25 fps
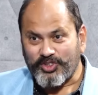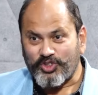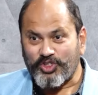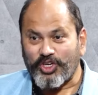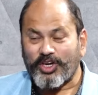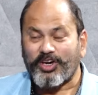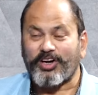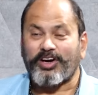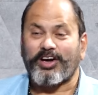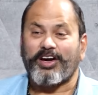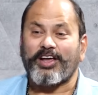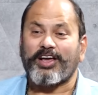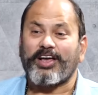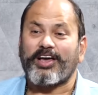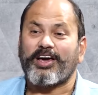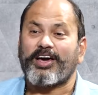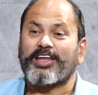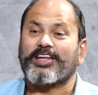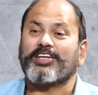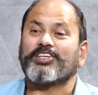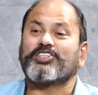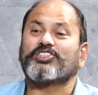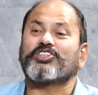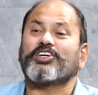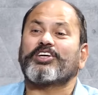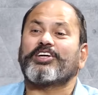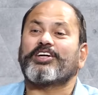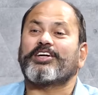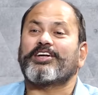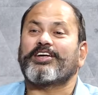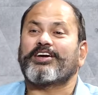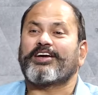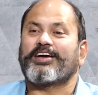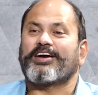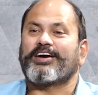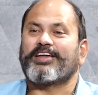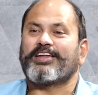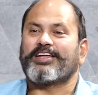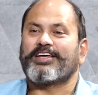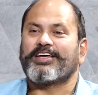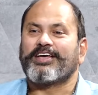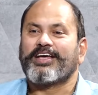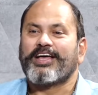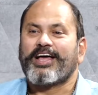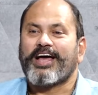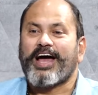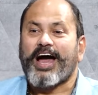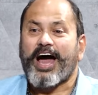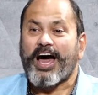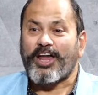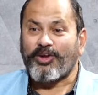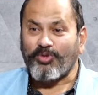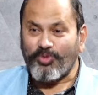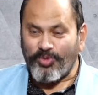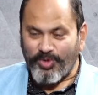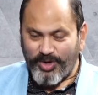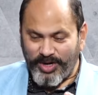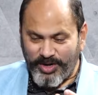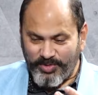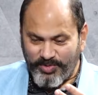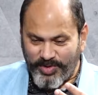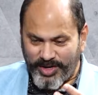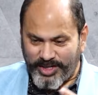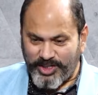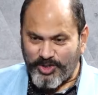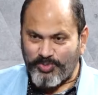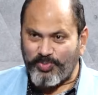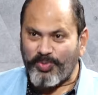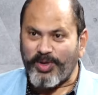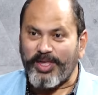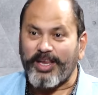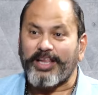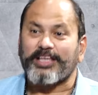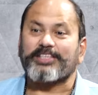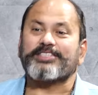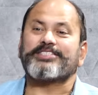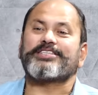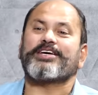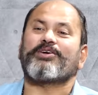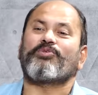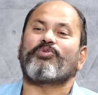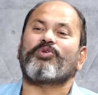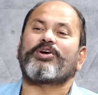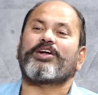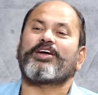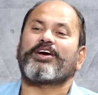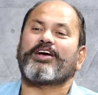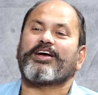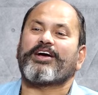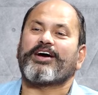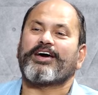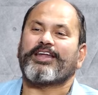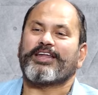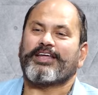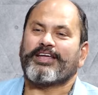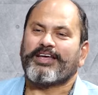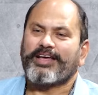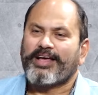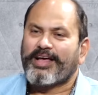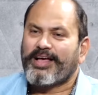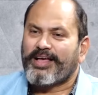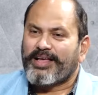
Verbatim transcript: జరగడం కానీ చేయడం కానీ అనుకున్నవి ఎక్స్పీరియన్స్ అవ్వడం కానీ